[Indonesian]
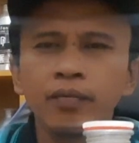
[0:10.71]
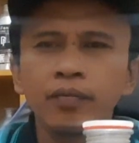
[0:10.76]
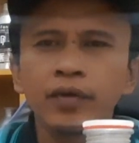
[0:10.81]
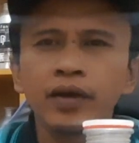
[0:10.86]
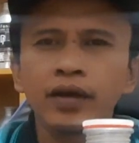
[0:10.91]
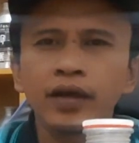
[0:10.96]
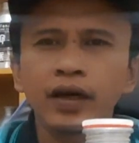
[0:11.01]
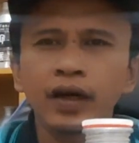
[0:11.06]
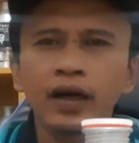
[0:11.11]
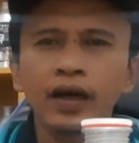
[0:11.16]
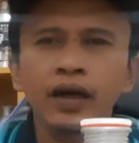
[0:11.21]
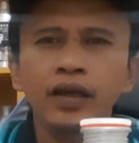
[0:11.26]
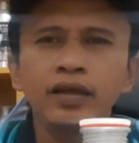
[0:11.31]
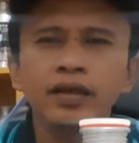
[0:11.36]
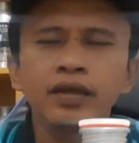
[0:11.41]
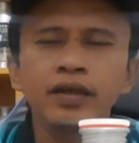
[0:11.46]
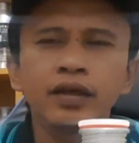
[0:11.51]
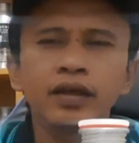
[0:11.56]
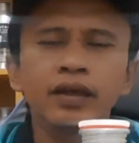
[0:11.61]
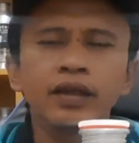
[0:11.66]

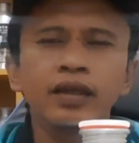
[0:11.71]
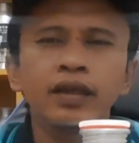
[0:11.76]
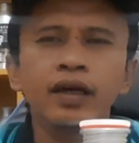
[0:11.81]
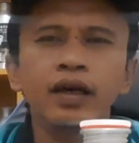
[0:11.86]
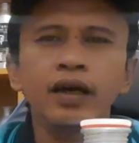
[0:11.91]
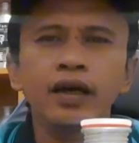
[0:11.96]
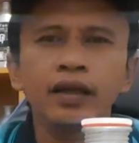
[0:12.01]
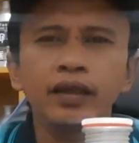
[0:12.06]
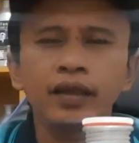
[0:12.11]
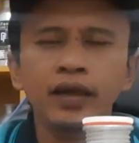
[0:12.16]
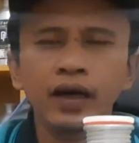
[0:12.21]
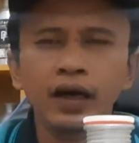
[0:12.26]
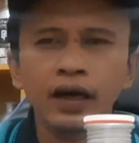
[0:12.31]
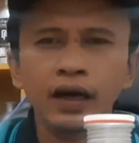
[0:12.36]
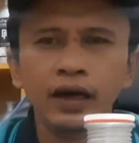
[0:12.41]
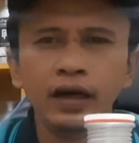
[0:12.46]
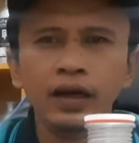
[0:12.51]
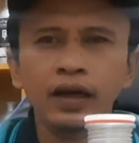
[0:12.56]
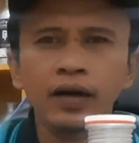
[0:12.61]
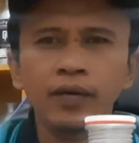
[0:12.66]
menyenangkan, serta
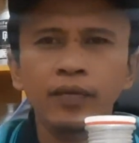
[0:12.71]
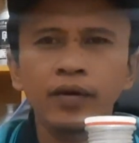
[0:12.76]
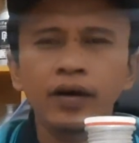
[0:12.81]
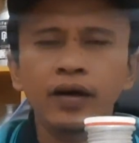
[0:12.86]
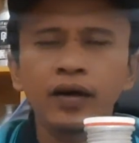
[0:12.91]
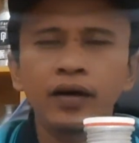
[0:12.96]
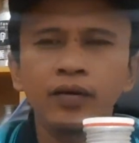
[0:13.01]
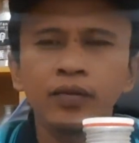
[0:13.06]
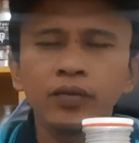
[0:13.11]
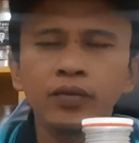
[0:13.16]
tahan lama